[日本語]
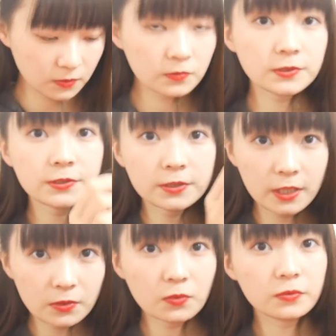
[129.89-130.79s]
薄い
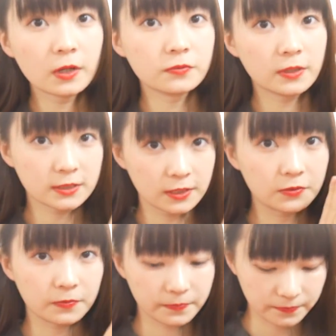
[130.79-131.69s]
けどふわふわしてる